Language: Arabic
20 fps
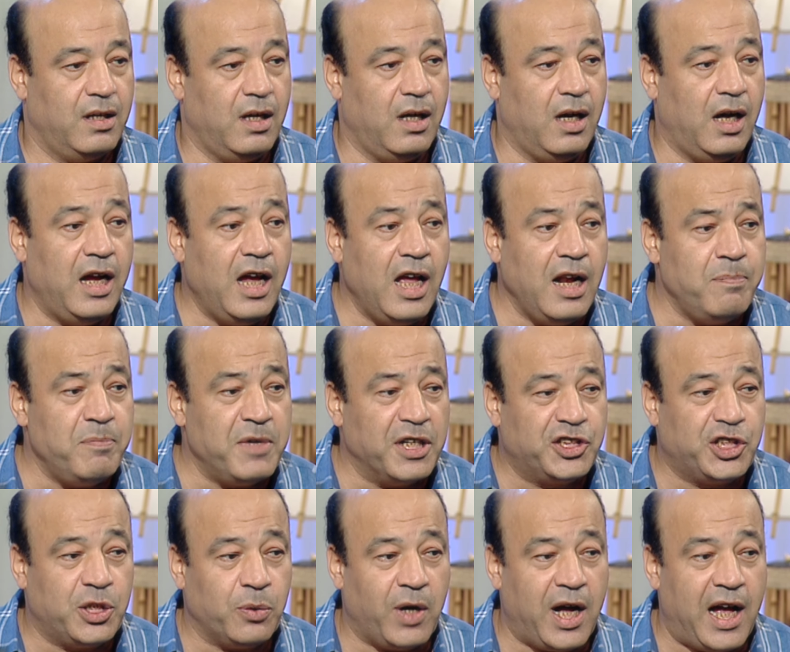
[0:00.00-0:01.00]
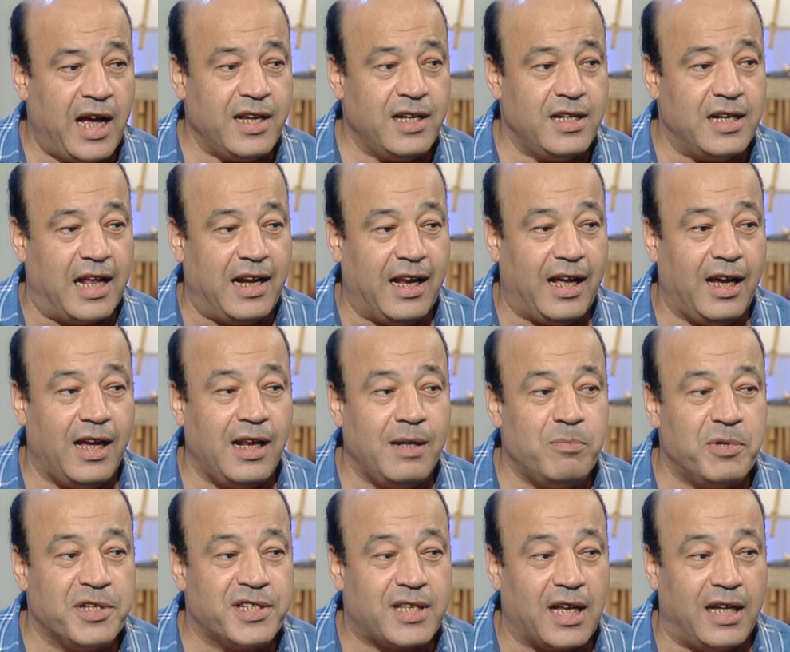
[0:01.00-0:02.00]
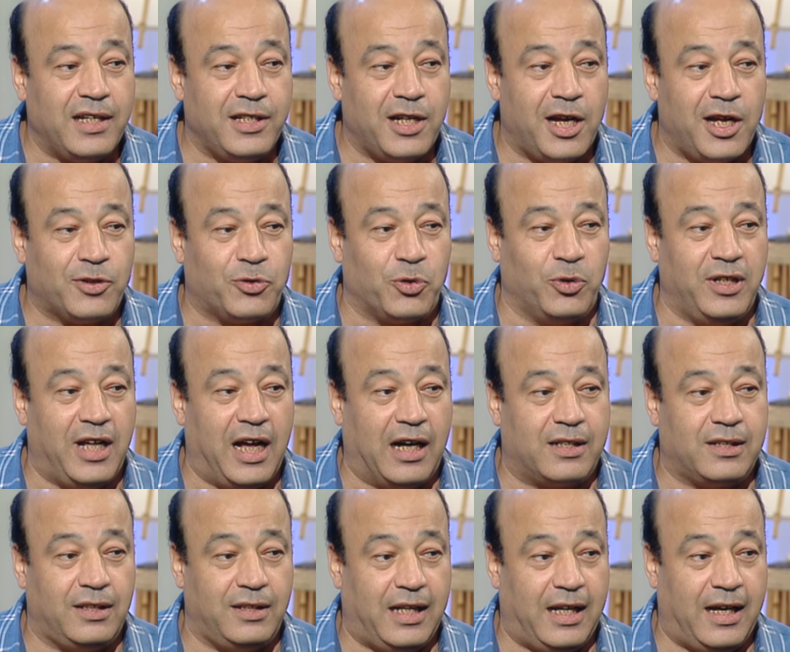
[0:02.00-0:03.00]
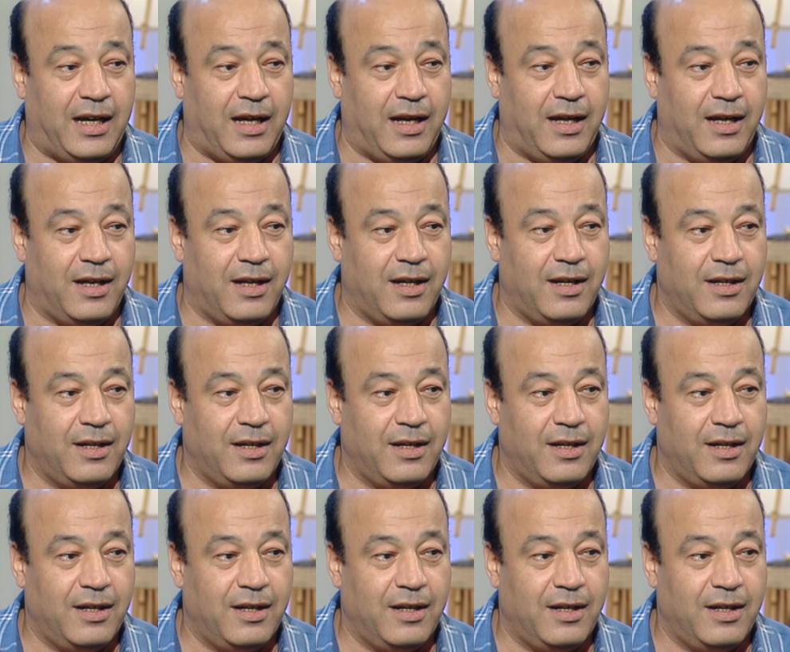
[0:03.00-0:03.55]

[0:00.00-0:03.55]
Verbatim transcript: حلمك شويه الحلم سيد الاخلاق